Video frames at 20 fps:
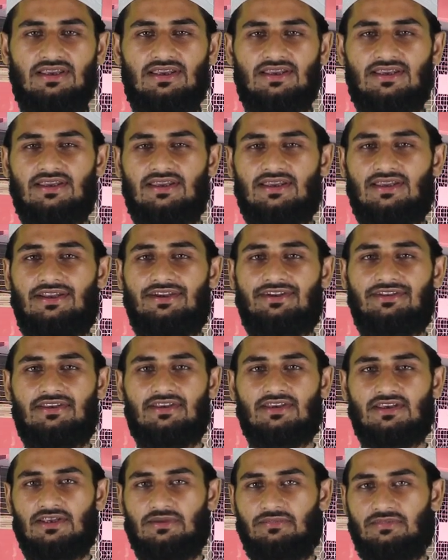एक ईंट
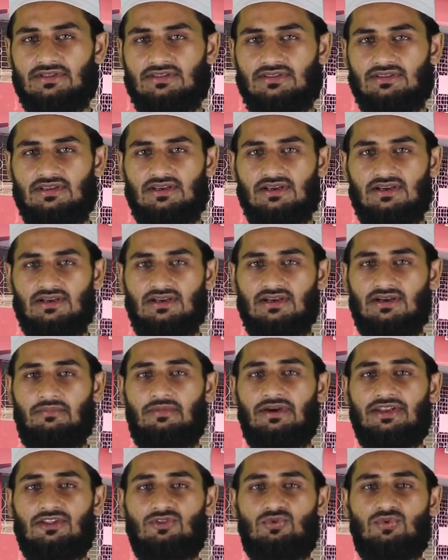की कीमत
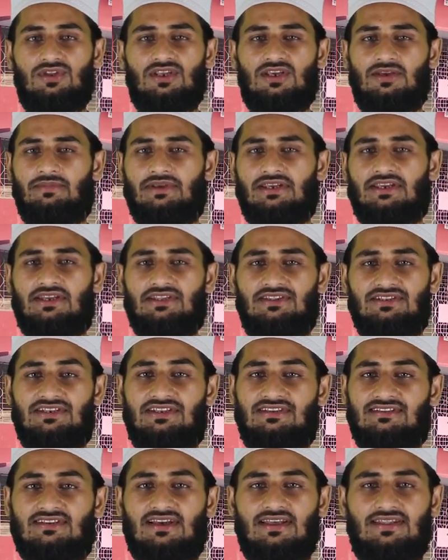हमारी दुनिया में
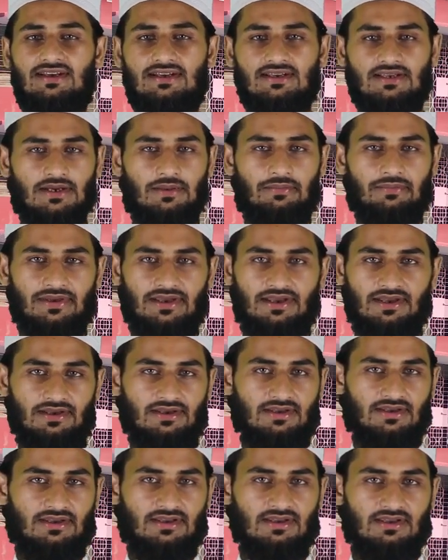कितनी ज़्यादा कम है
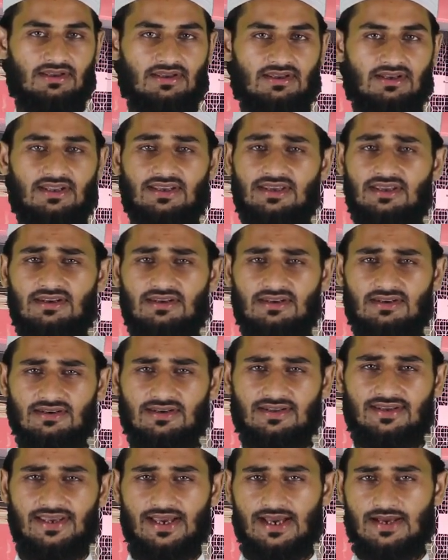
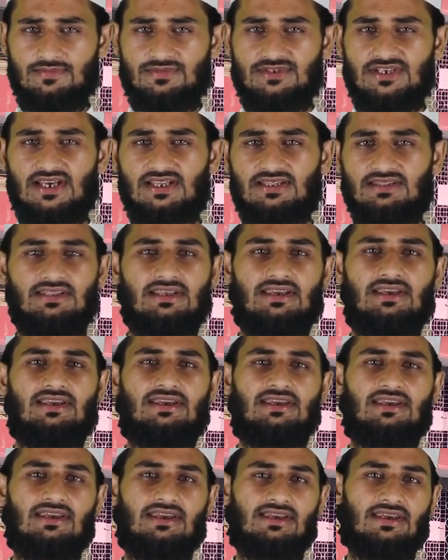लेकिन क्या आप जानते
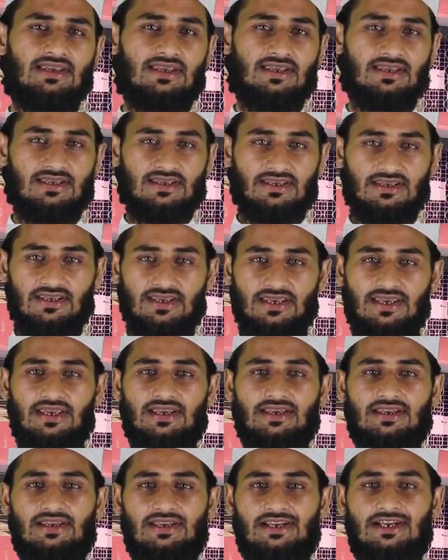हैं कि
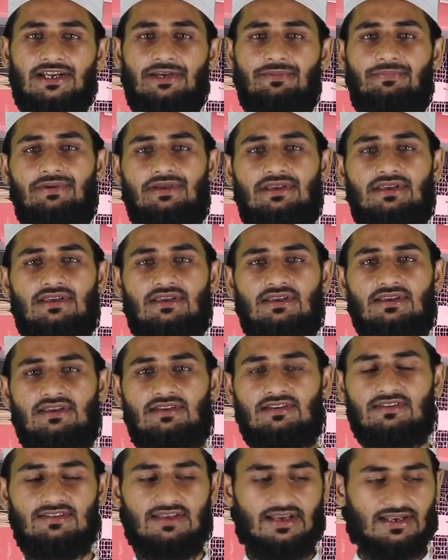एक ईंट भी
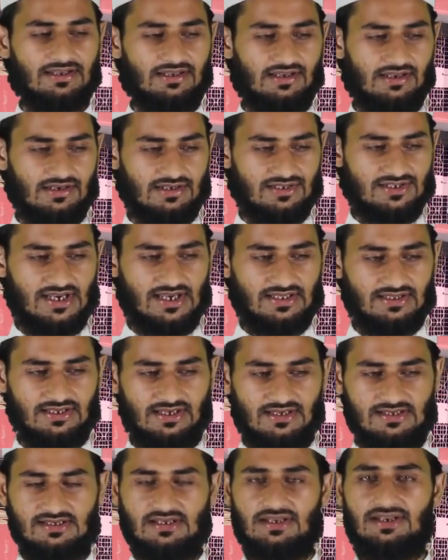इंसान की नजात
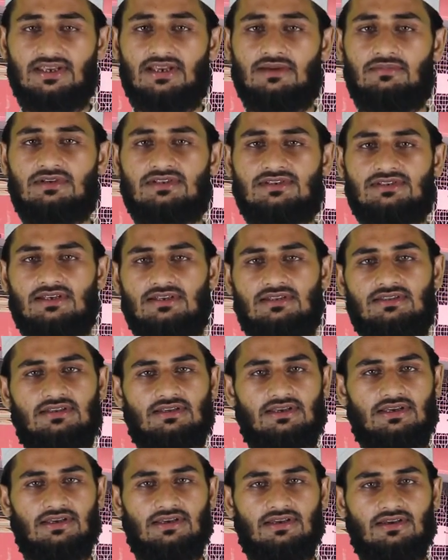का ज़रिया बन
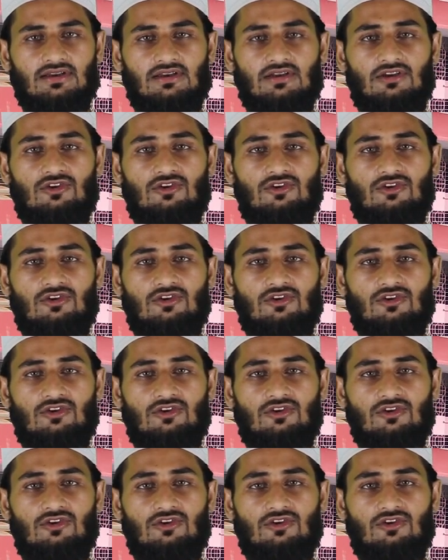सकती है